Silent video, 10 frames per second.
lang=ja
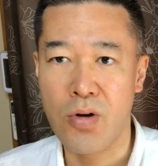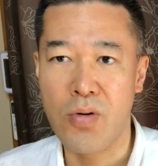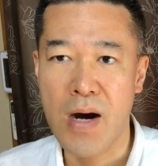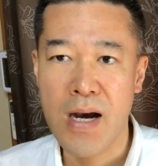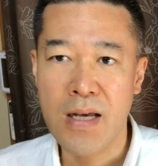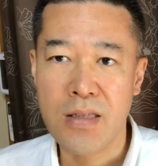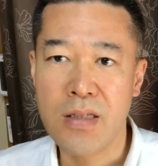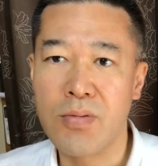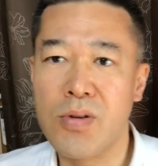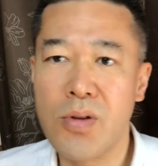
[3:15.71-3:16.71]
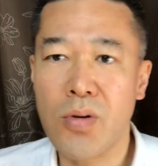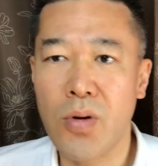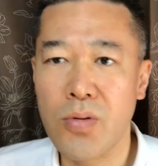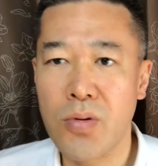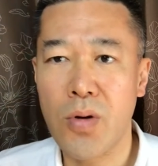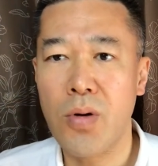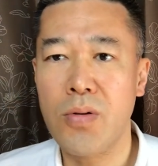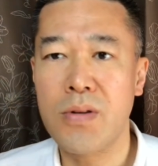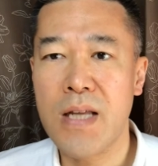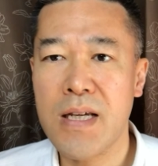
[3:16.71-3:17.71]
今日は自分の
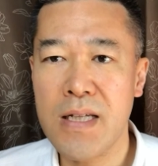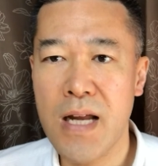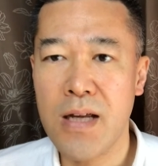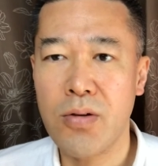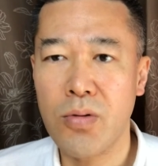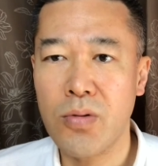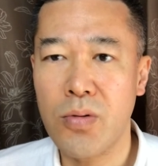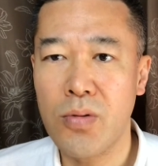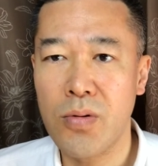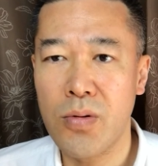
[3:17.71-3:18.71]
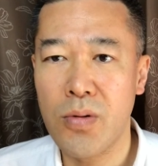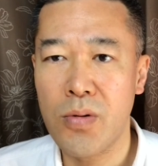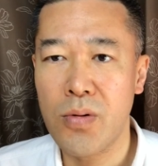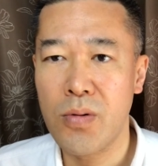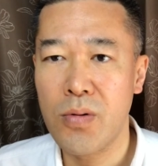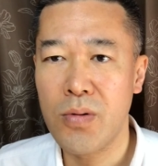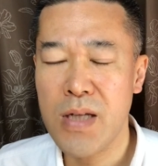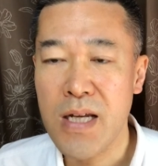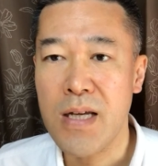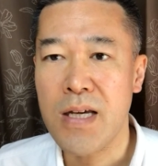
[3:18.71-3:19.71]
コントロールできないこと
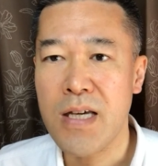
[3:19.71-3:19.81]
に